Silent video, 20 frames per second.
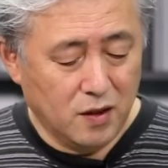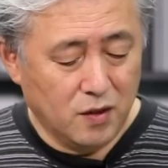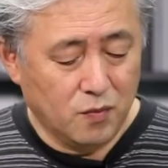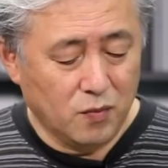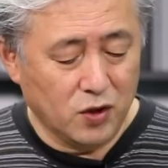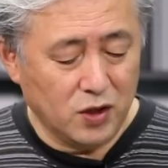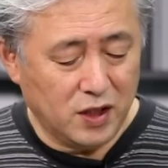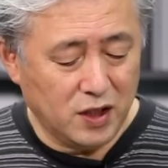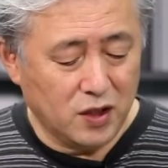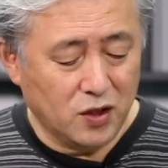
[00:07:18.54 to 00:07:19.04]

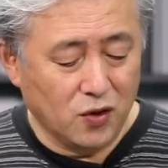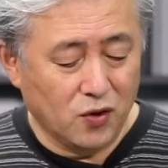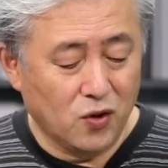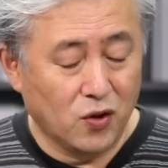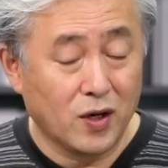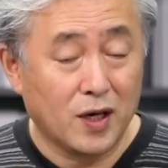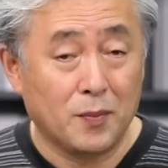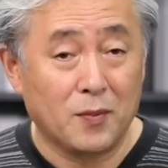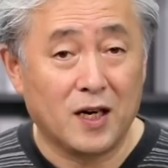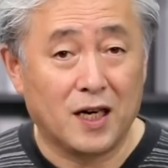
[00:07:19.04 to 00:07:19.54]
もし同
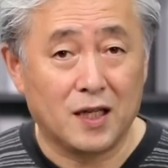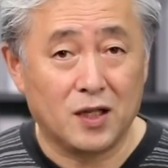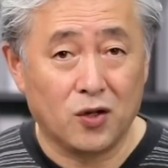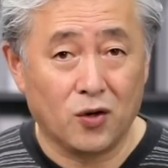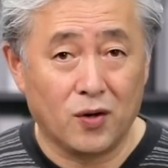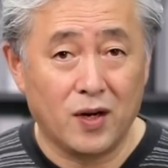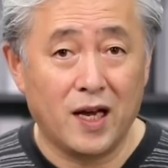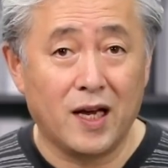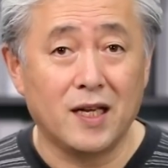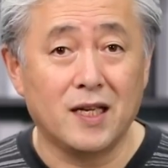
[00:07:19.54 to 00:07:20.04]
胞がまあ
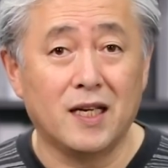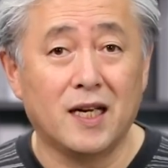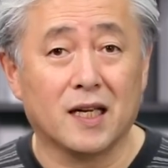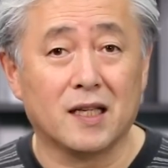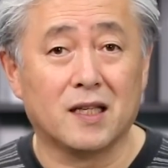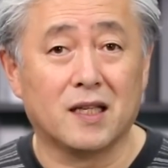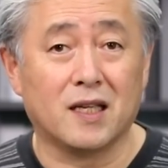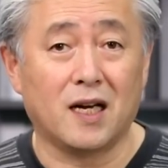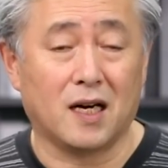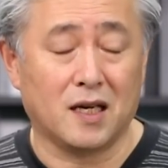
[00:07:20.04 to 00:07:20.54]
奴隷に
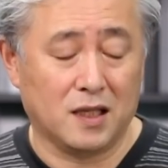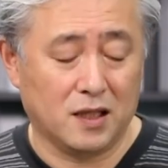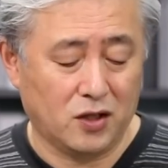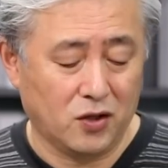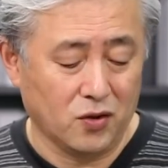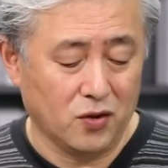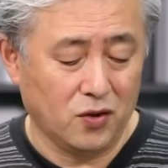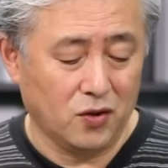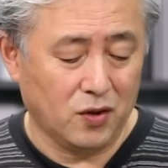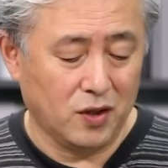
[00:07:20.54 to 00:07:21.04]
なった
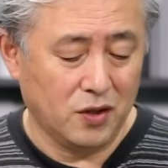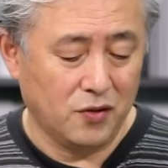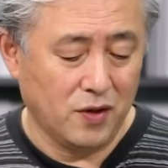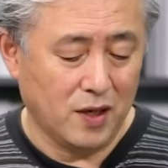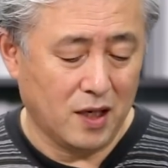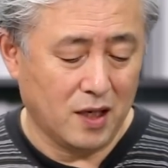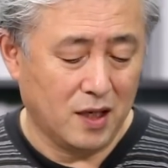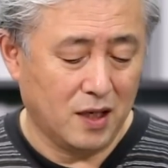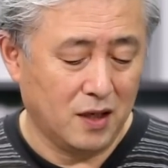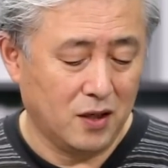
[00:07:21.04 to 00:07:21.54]
その時に
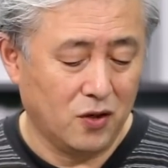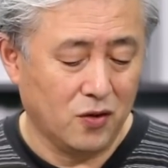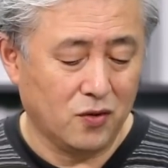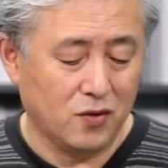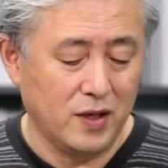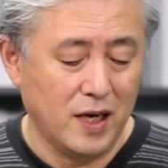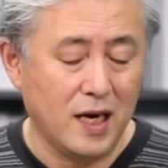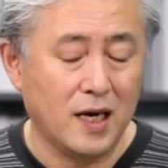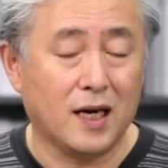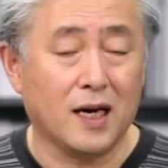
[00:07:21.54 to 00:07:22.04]
は
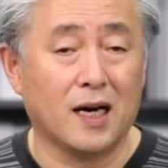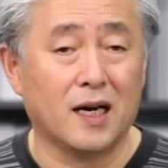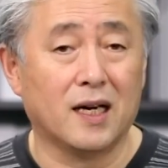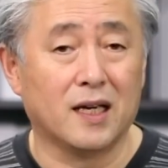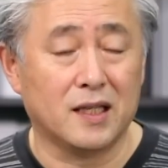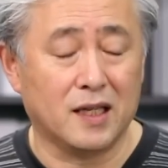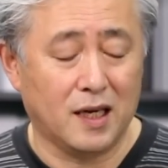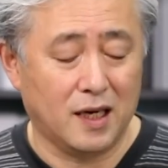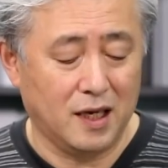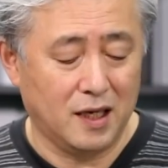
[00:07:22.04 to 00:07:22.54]
6年間
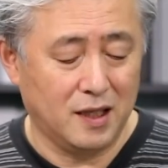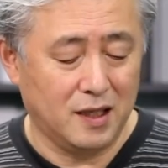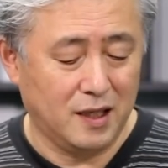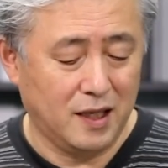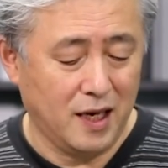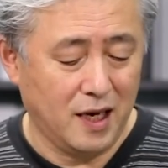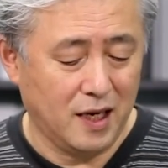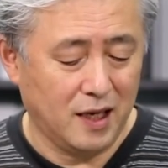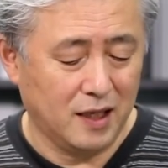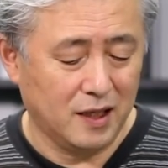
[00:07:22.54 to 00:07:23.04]
働い
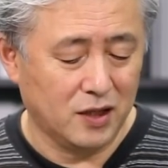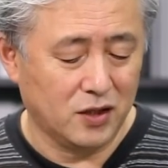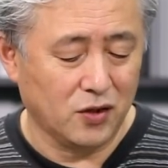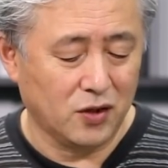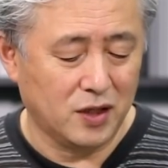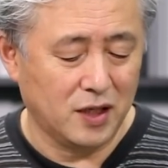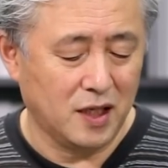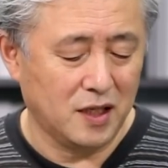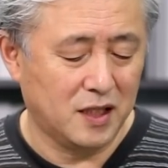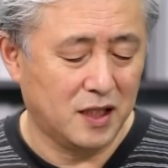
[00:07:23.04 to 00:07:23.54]
てそ
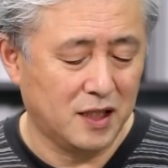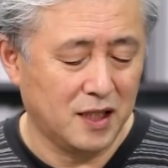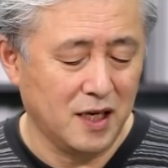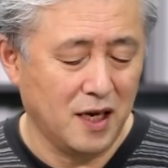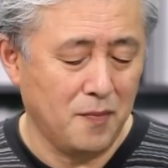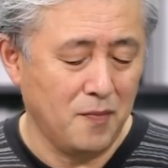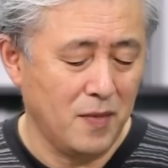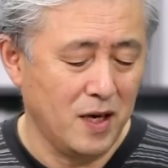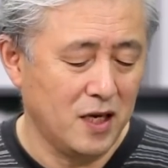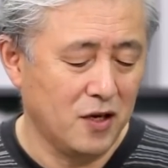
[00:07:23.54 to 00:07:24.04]
して7
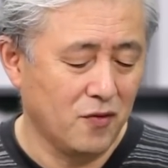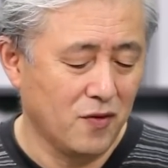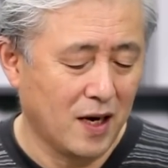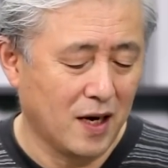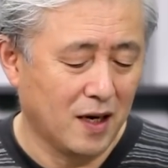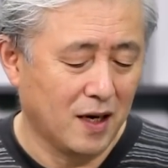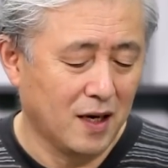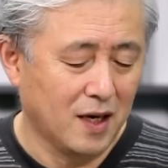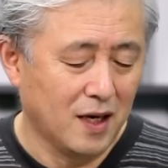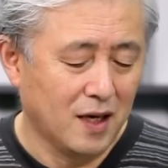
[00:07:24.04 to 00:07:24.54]
年目に
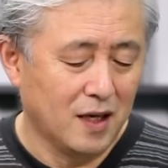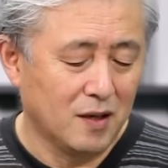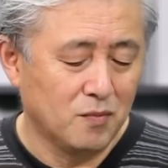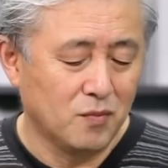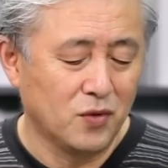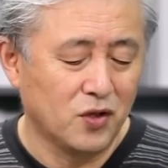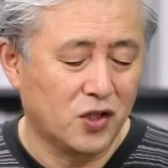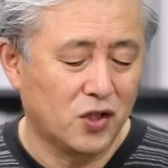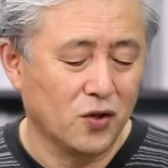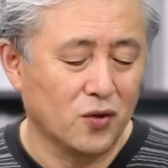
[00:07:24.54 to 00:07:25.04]
は
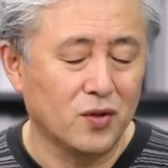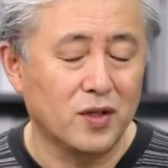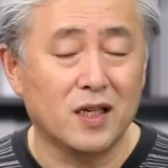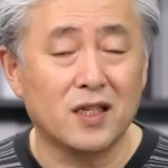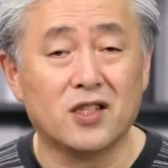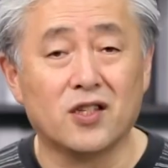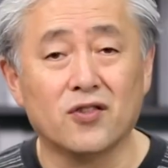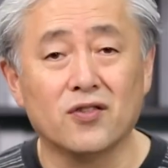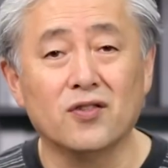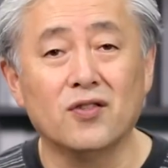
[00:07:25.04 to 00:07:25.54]
無償
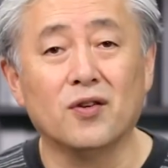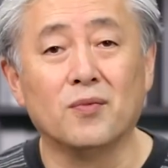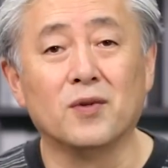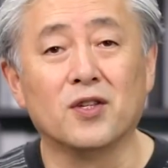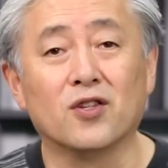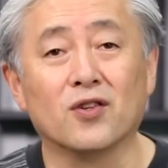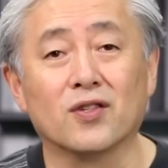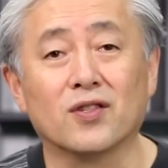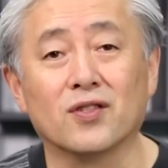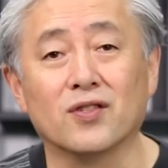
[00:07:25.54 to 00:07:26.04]
で自由の
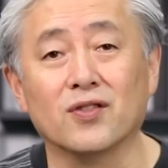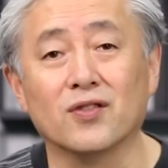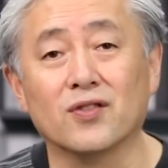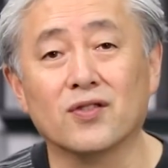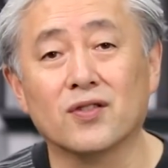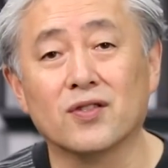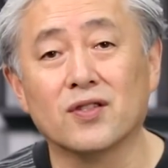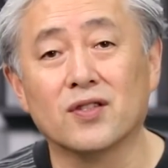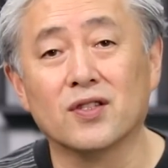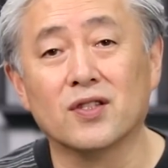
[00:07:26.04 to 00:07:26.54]
身とする
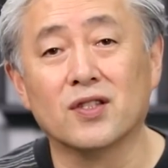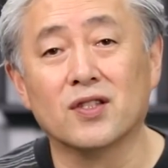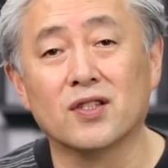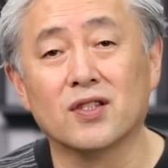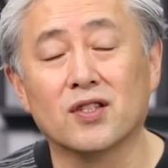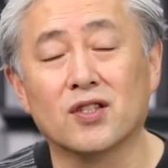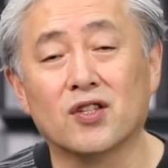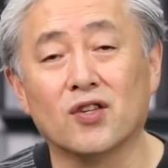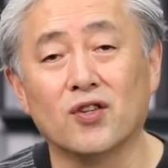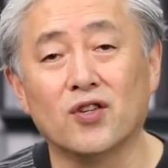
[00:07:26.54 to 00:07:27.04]

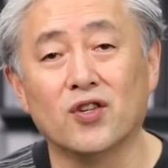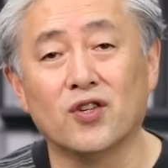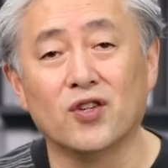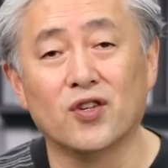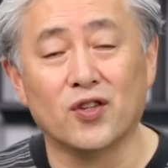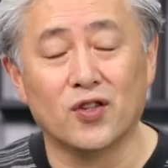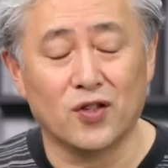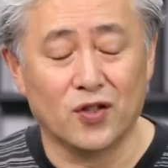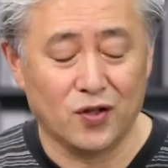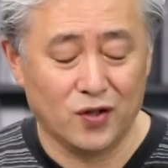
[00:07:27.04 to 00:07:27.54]
とい
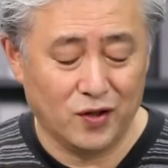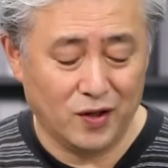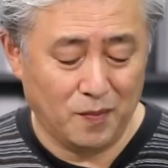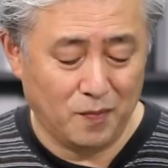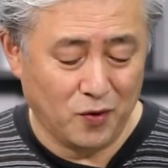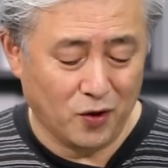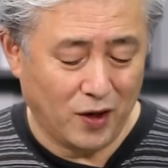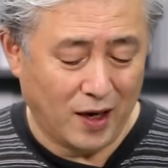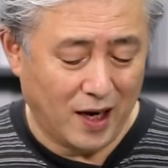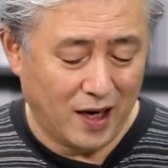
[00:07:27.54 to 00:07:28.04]
う
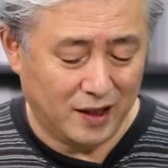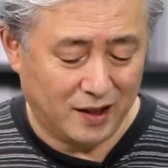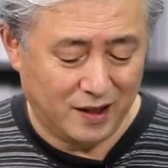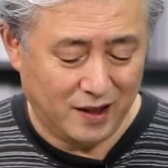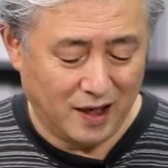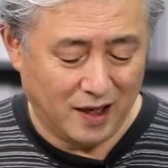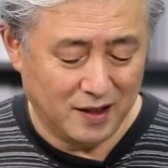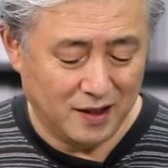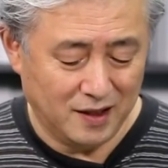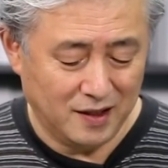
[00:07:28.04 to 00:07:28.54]
立法があっ
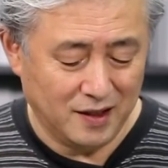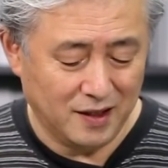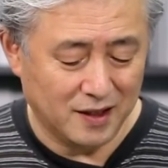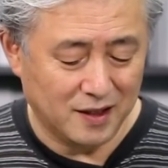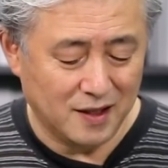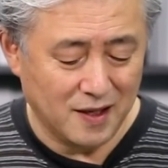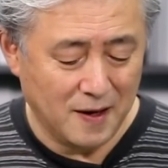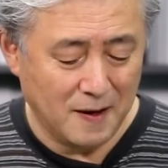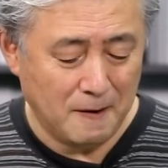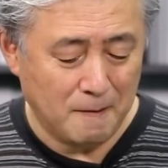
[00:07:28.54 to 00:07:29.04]
たんで
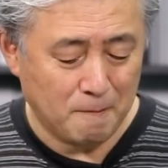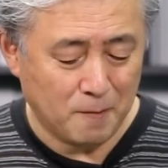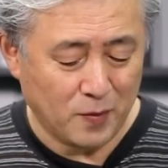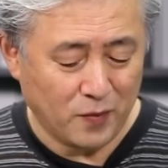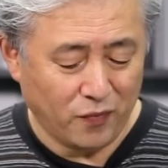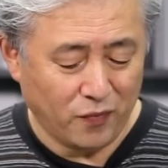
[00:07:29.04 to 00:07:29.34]
すね。